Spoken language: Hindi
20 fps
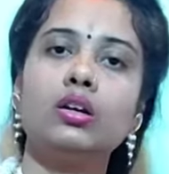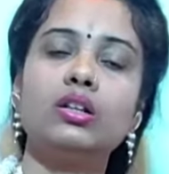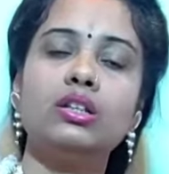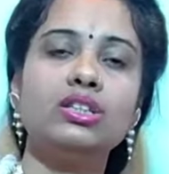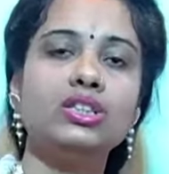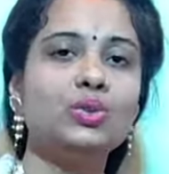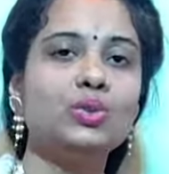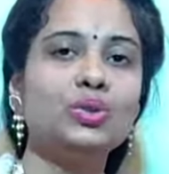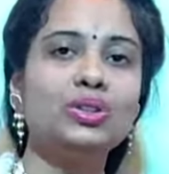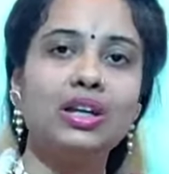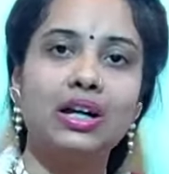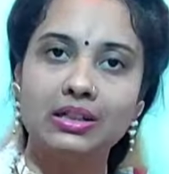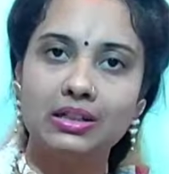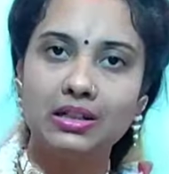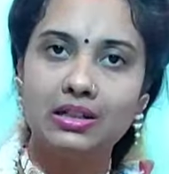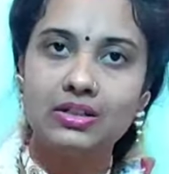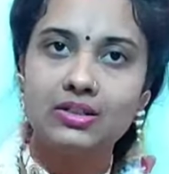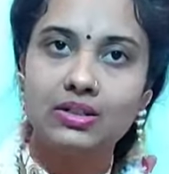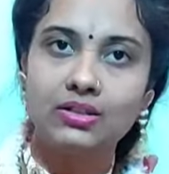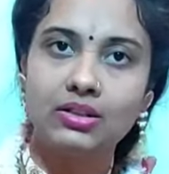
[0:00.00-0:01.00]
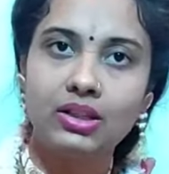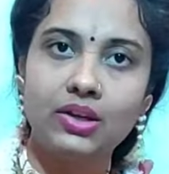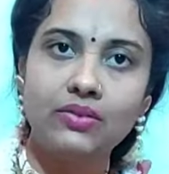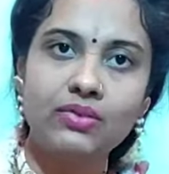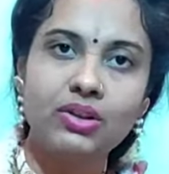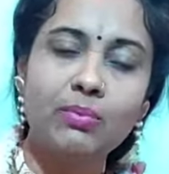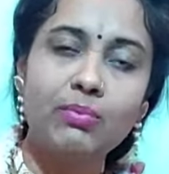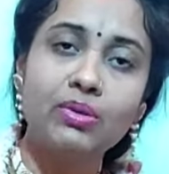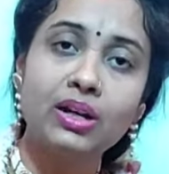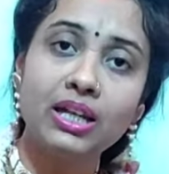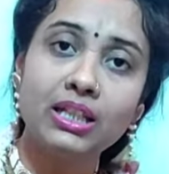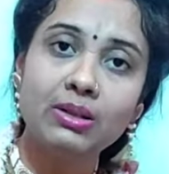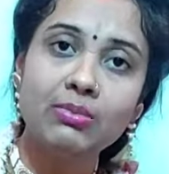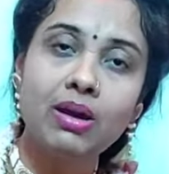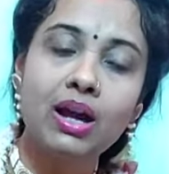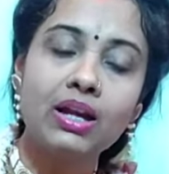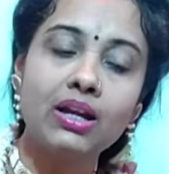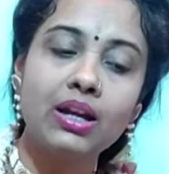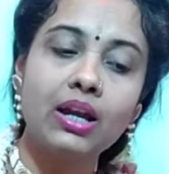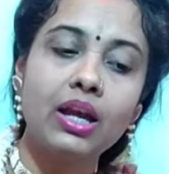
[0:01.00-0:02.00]
किसी को दान कर सकते हैं फिर अपना
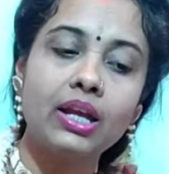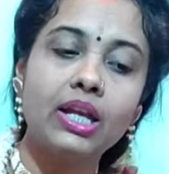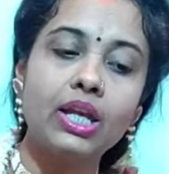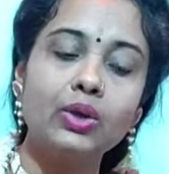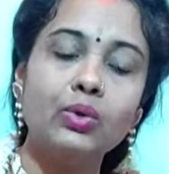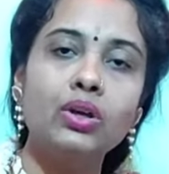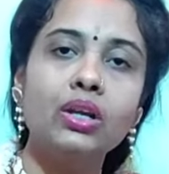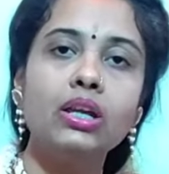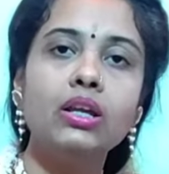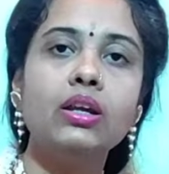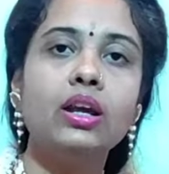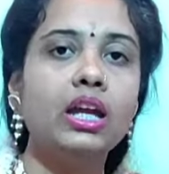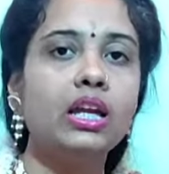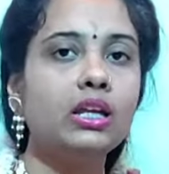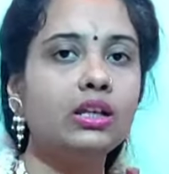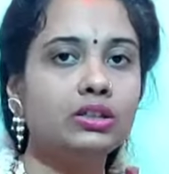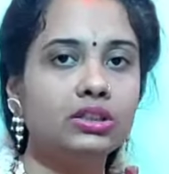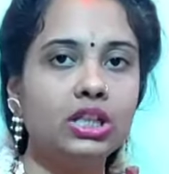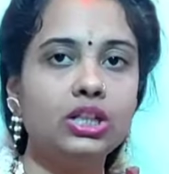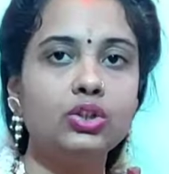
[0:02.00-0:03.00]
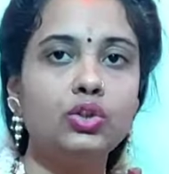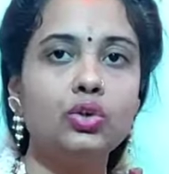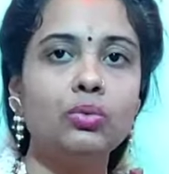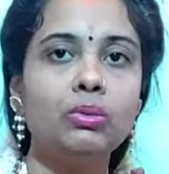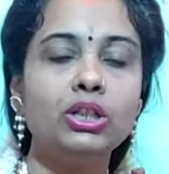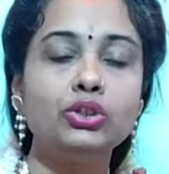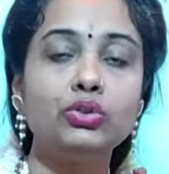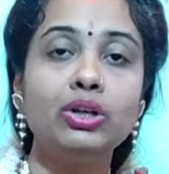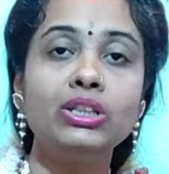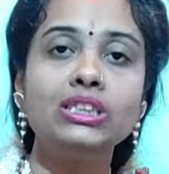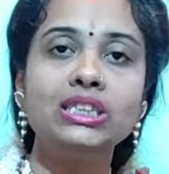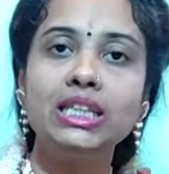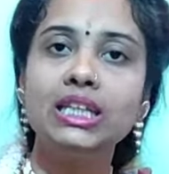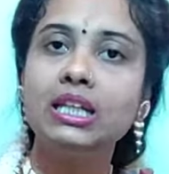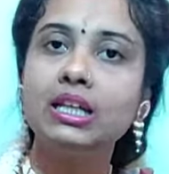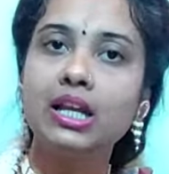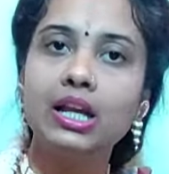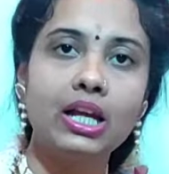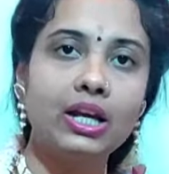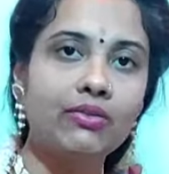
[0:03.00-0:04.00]
दिमाग लगाइए क्योंकि कई क्षेत्रों में जो है
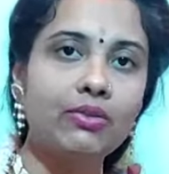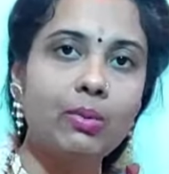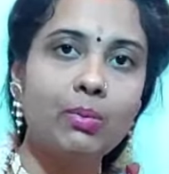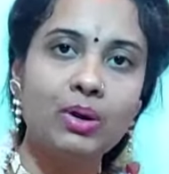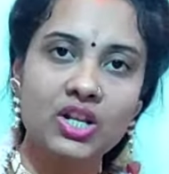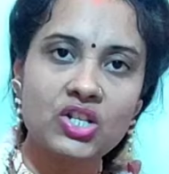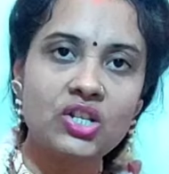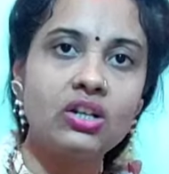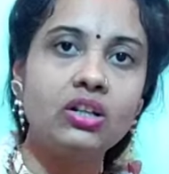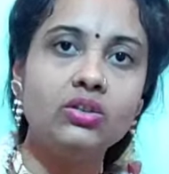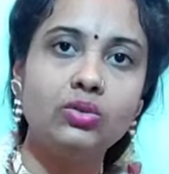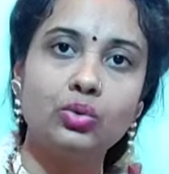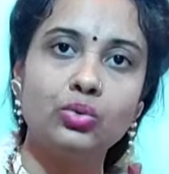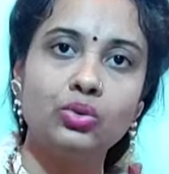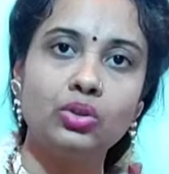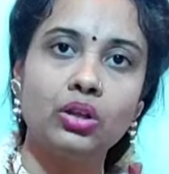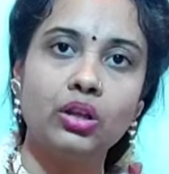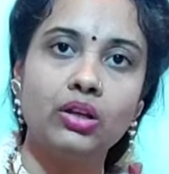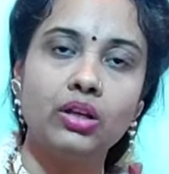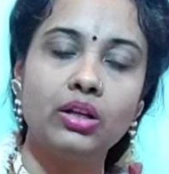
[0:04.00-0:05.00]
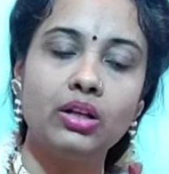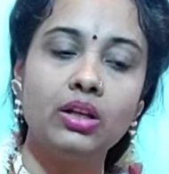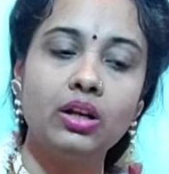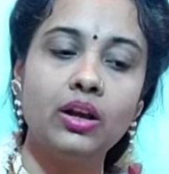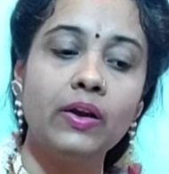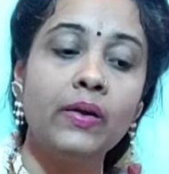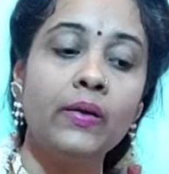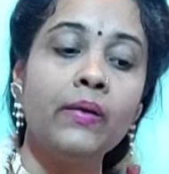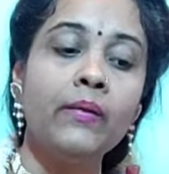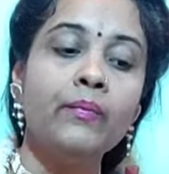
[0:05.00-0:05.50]
चीनी के कर भी प्रचलित होते हैं ठीक है ना